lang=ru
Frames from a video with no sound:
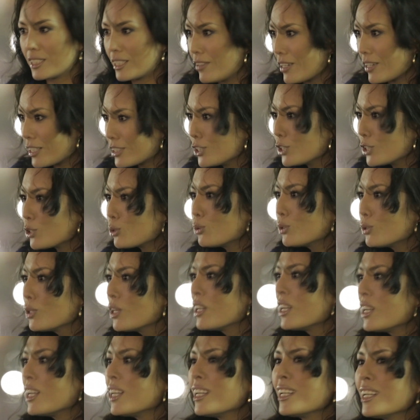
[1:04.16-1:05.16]
за квартиру,
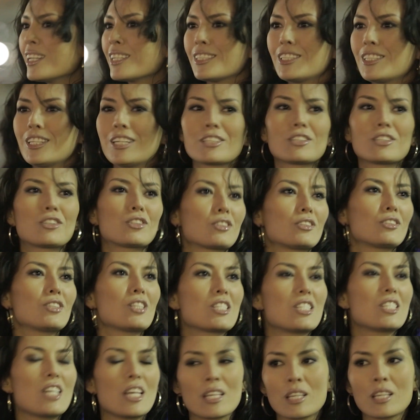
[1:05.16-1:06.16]
нет ни
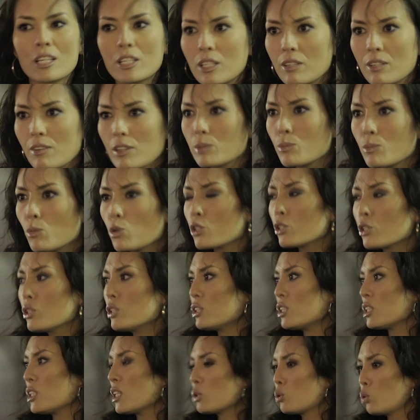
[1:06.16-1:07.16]
денег, ни
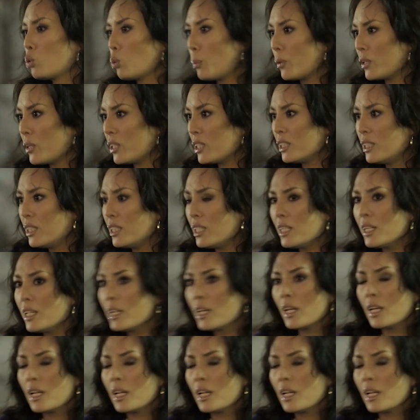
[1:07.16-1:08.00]
возможностей, нет тупой еды.